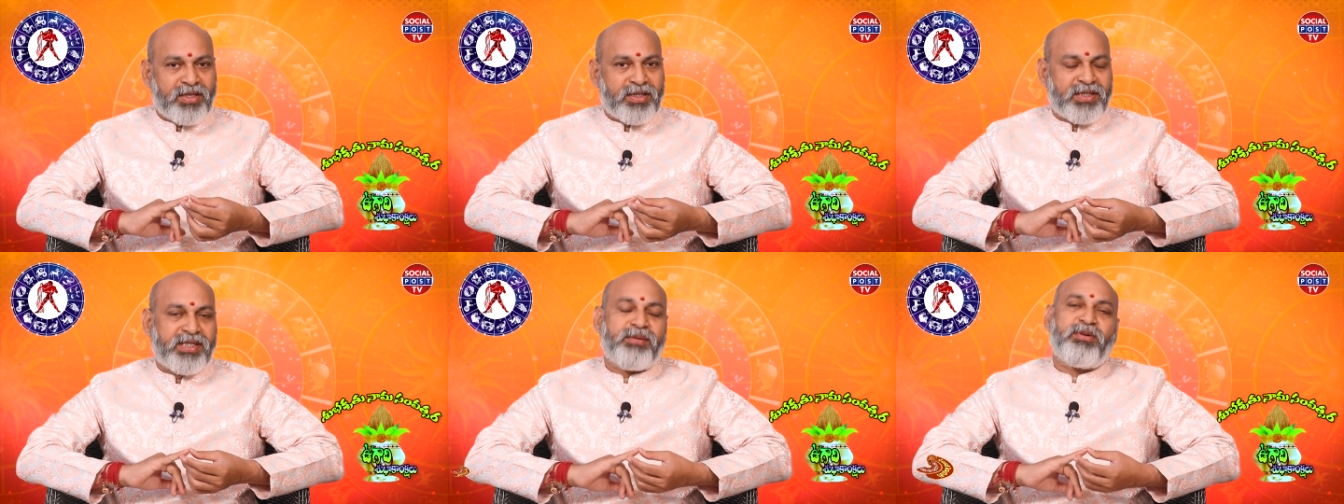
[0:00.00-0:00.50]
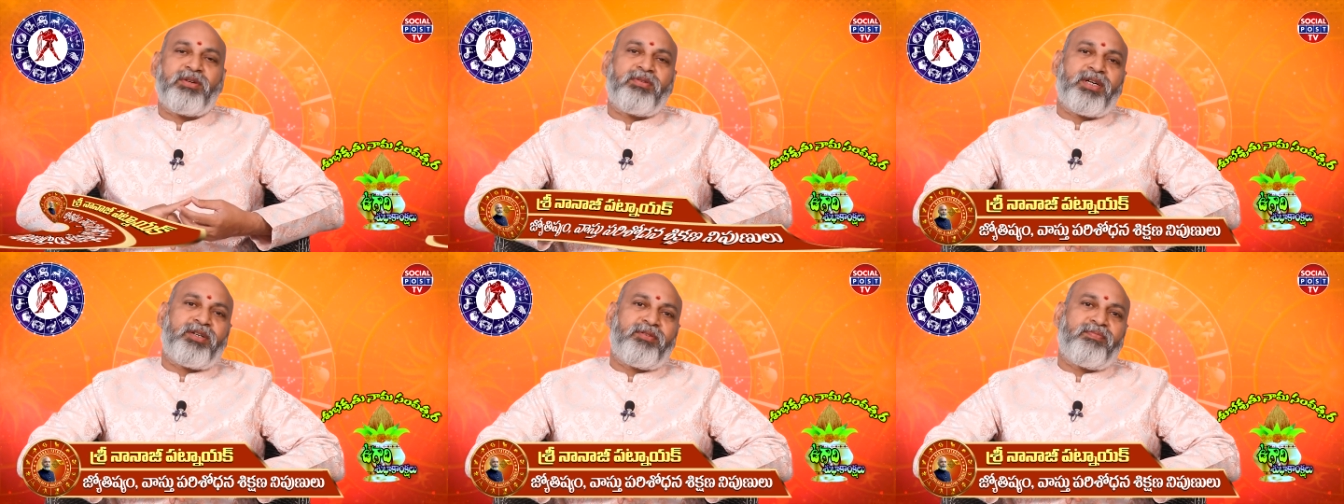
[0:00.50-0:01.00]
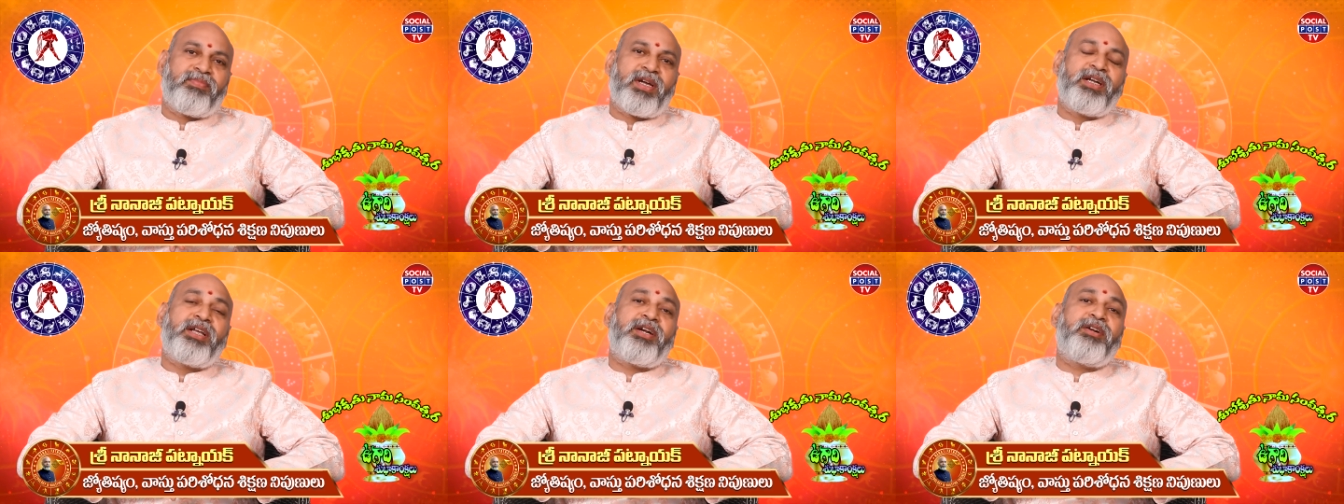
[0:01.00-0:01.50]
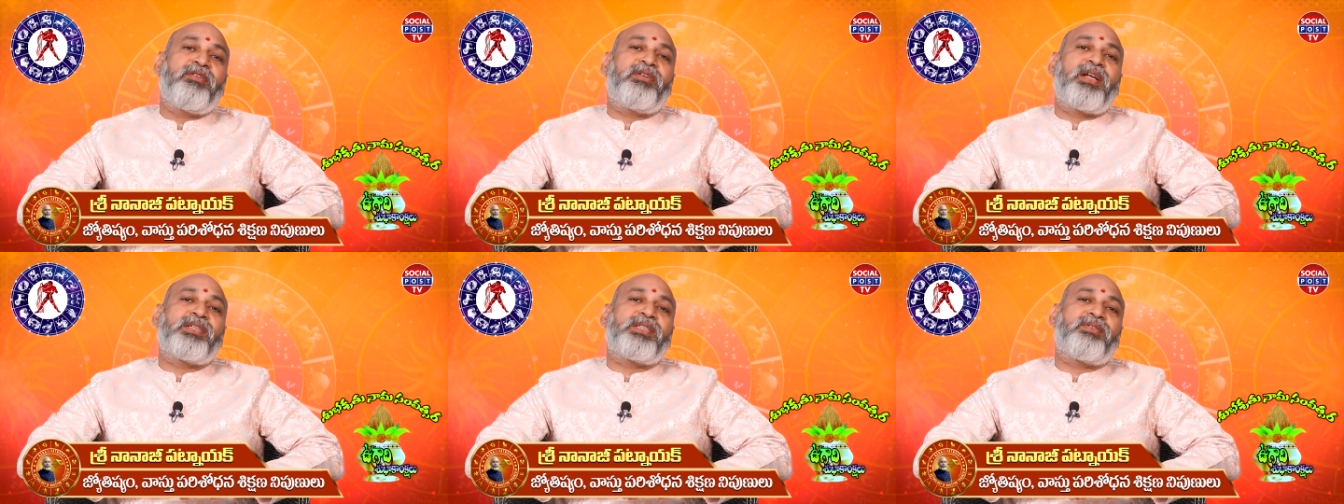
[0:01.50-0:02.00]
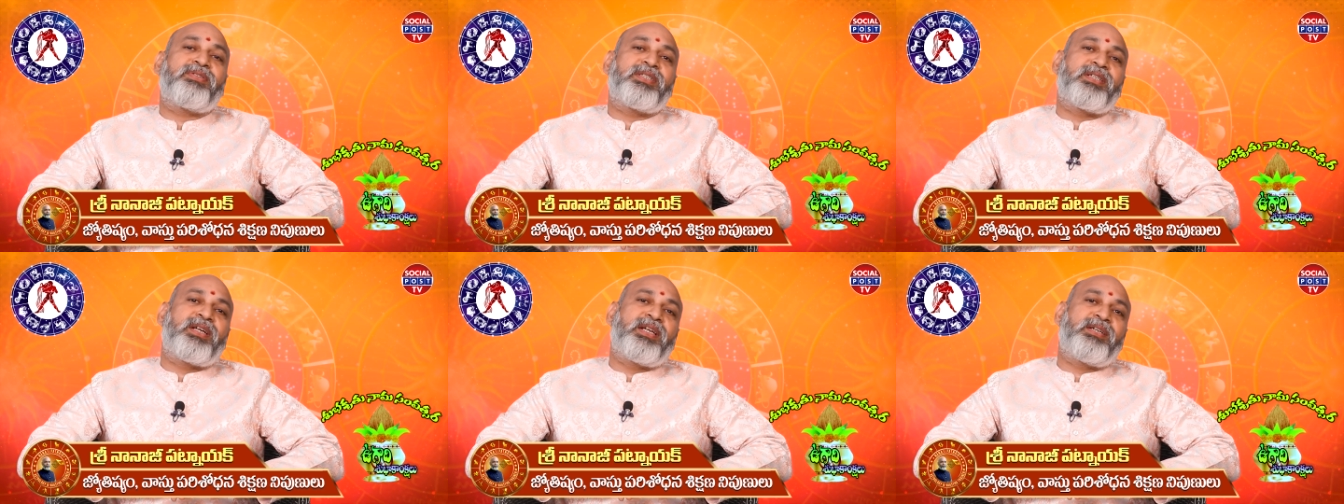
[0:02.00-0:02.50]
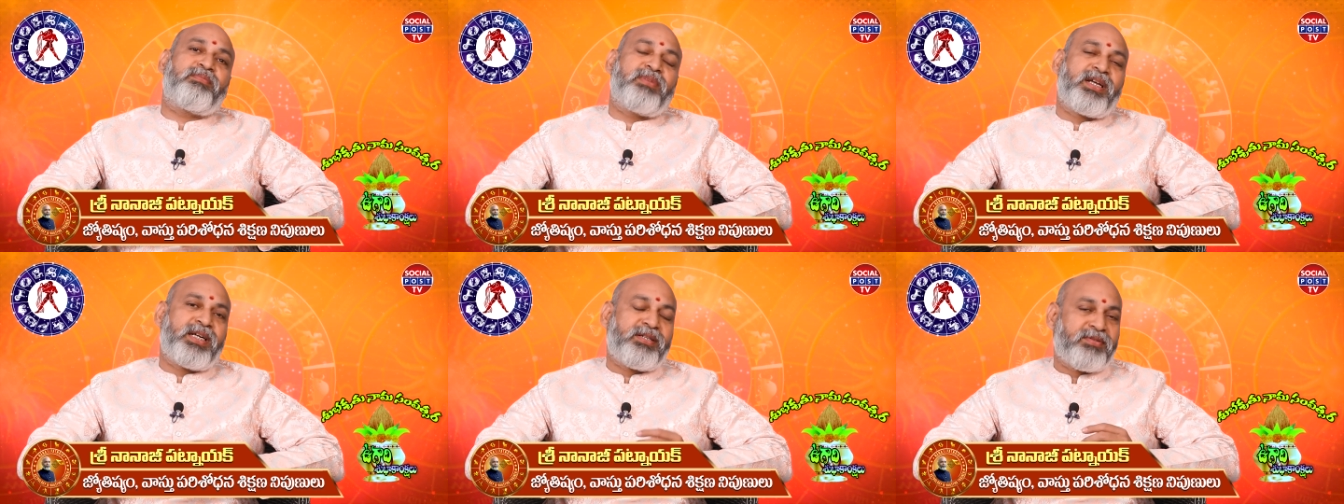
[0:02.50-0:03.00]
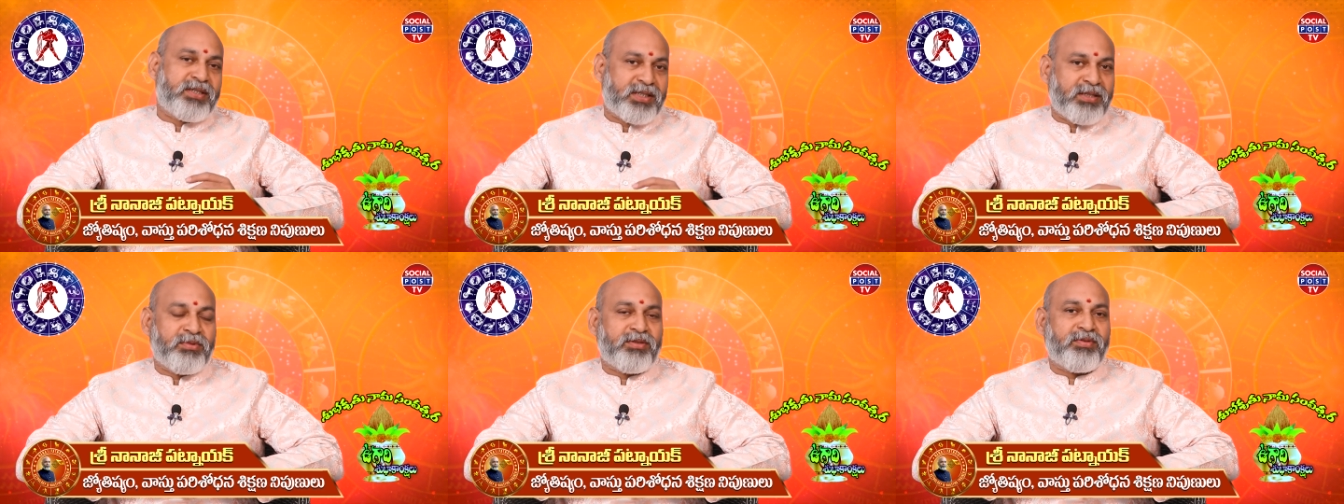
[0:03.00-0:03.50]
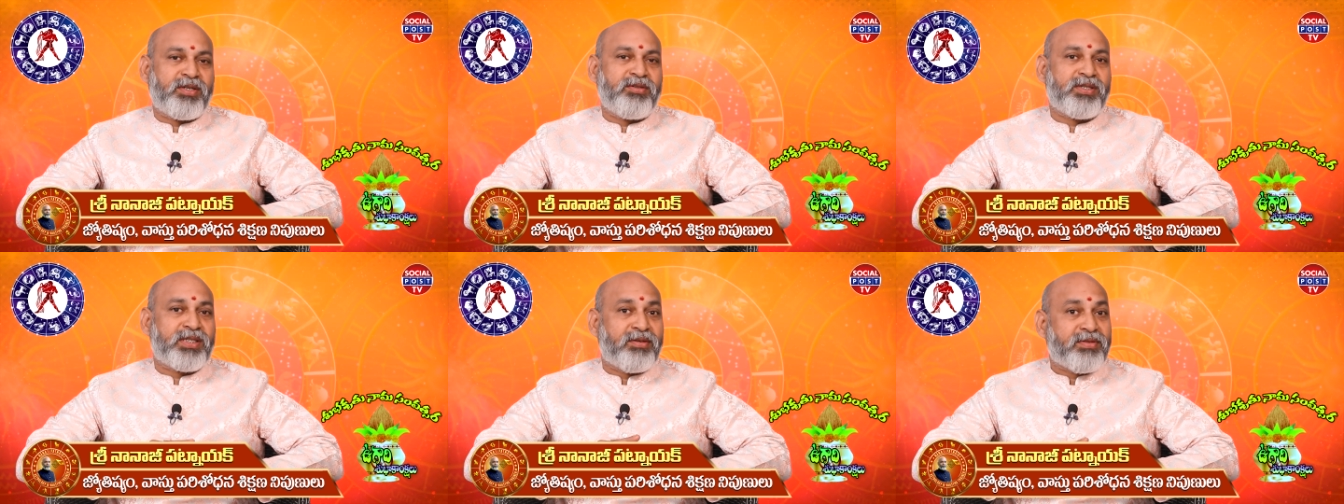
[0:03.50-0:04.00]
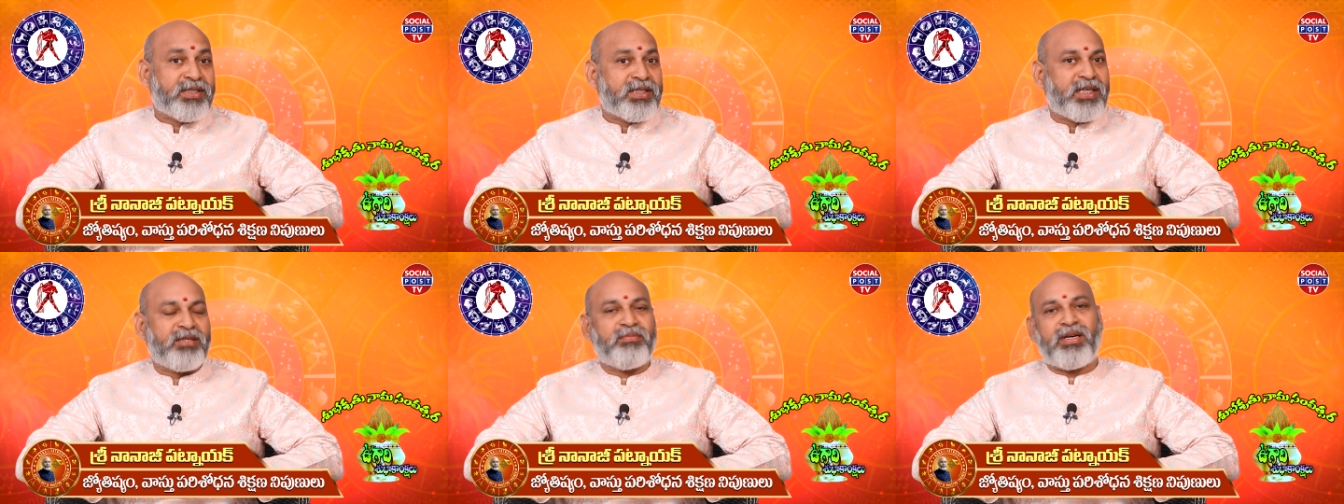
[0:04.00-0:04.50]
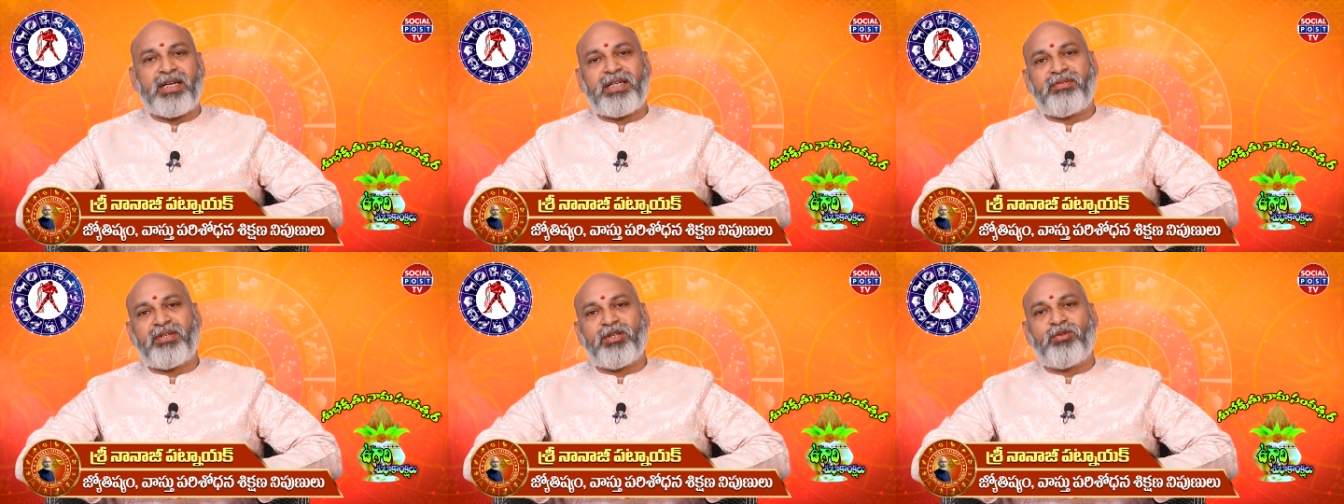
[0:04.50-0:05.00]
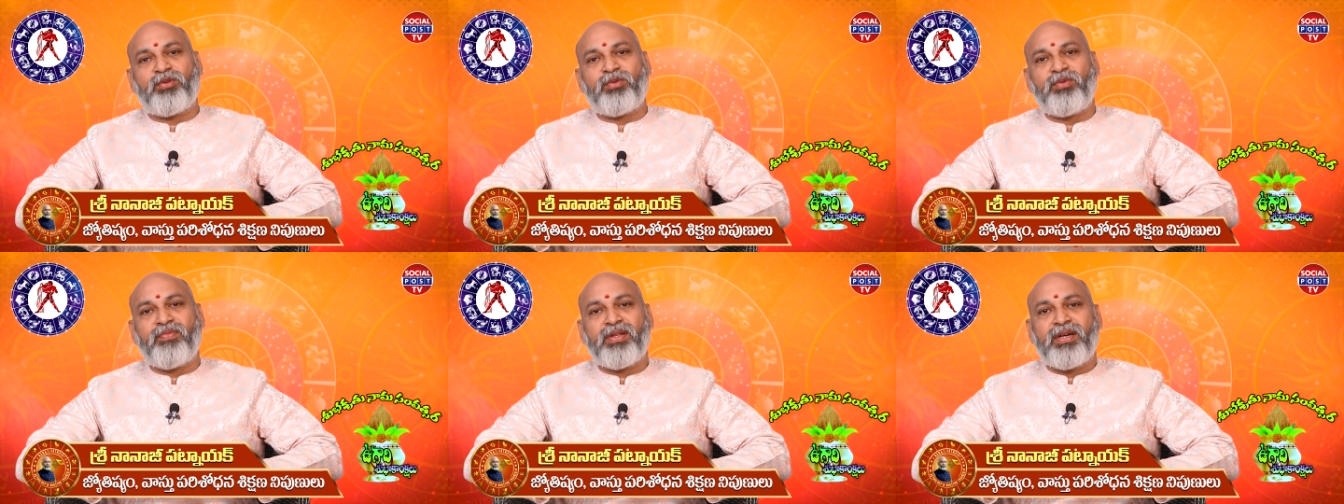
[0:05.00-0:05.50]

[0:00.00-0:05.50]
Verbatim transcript: శని భగవానుడు అంటే రెండున్నర సంవత్సరాలకు మారేటువంటి శని భగవానుడు సంవత్సరానికి మారేటువంటి గురువు